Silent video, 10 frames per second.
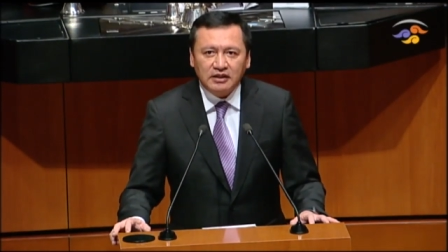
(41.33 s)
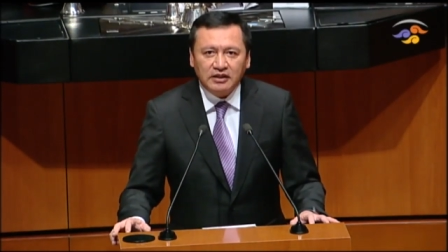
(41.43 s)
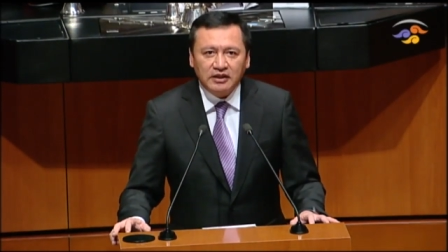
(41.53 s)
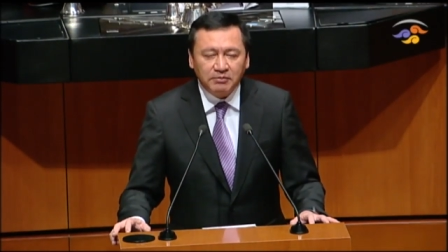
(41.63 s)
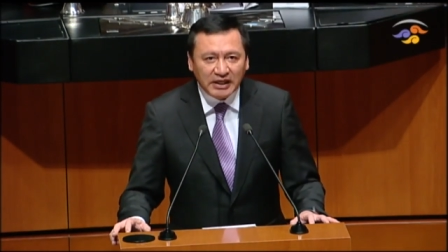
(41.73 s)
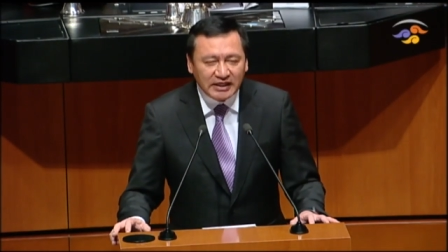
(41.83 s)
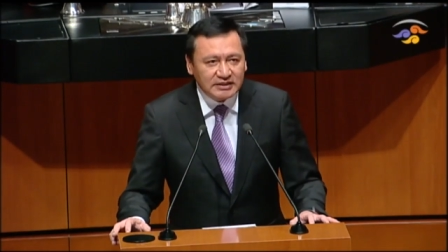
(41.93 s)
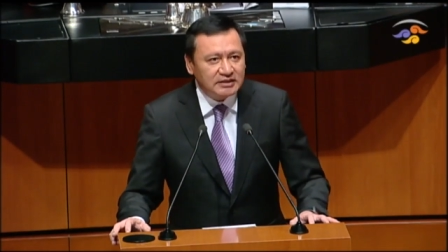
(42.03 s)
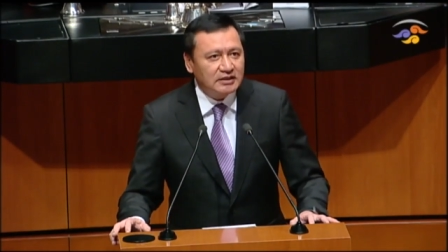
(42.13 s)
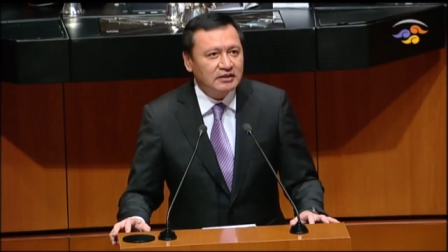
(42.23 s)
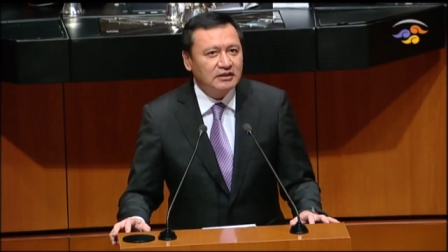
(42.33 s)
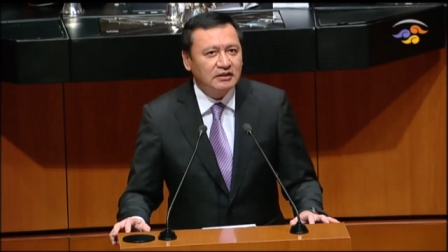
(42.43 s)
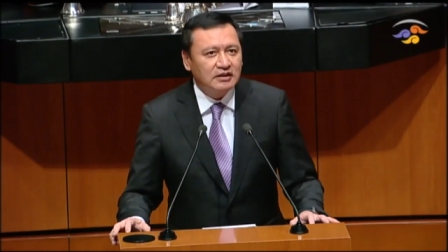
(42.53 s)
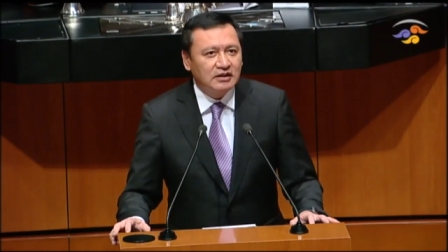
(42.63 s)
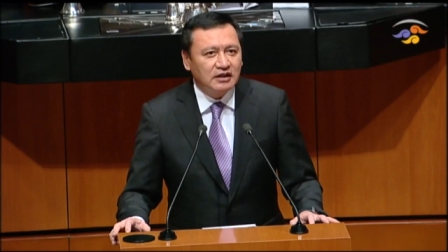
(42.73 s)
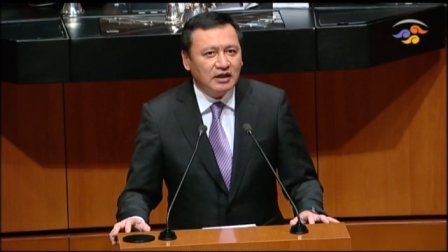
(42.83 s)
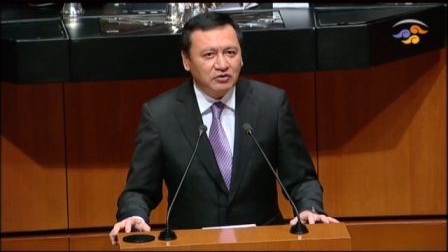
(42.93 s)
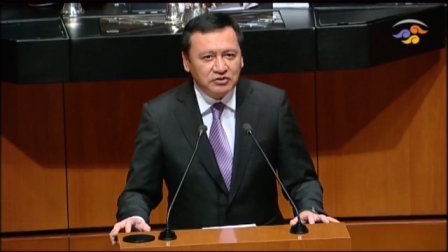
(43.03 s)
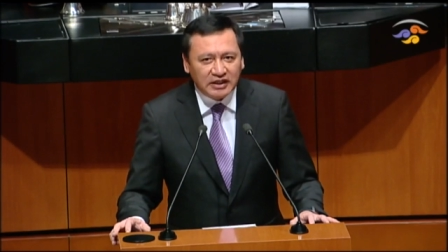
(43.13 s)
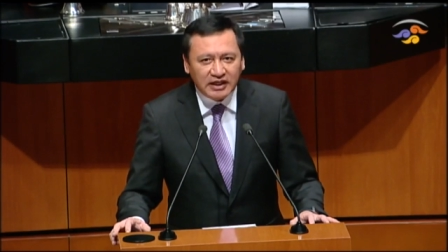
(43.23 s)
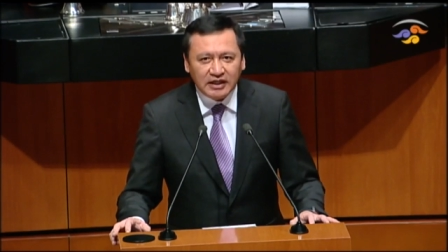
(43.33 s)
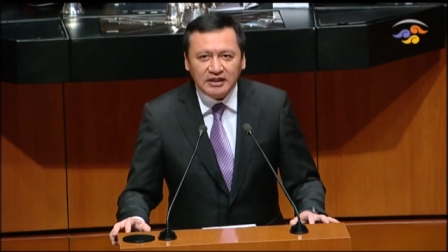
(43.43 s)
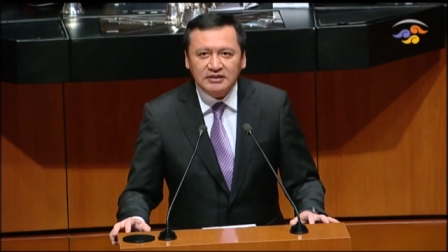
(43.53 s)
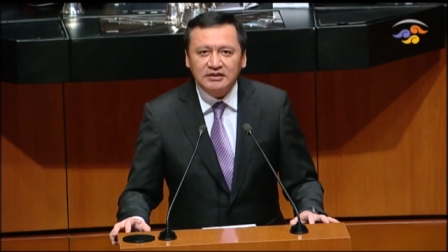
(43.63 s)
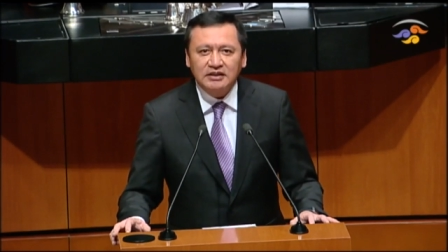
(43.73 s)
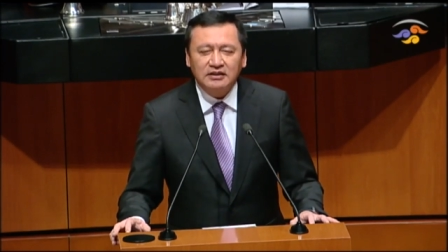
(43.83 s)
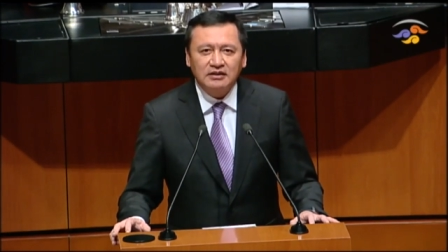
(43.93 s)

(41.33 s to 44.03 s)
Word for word: en el país, a consejeras,